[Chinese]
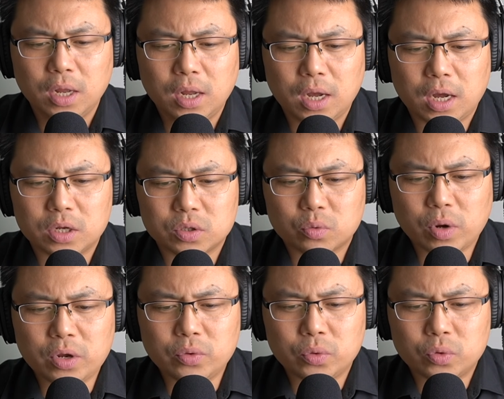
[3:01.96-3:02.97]
呃，
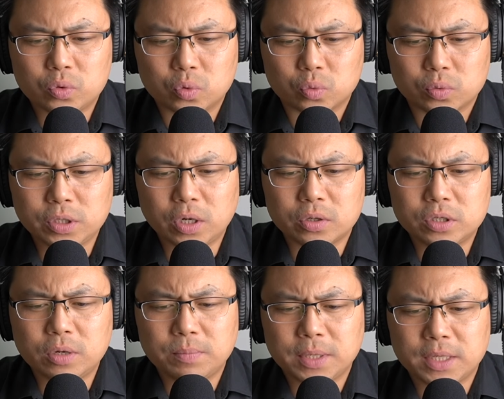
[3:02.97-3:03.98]
关于主教
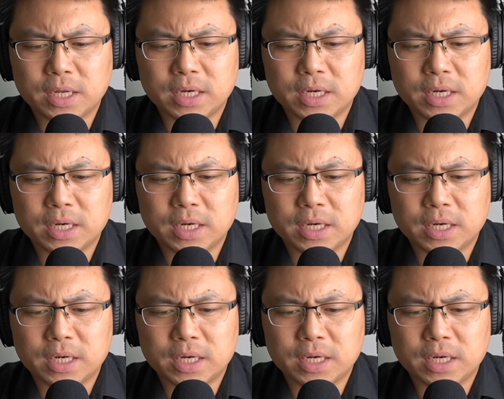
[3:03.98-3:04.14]
任命的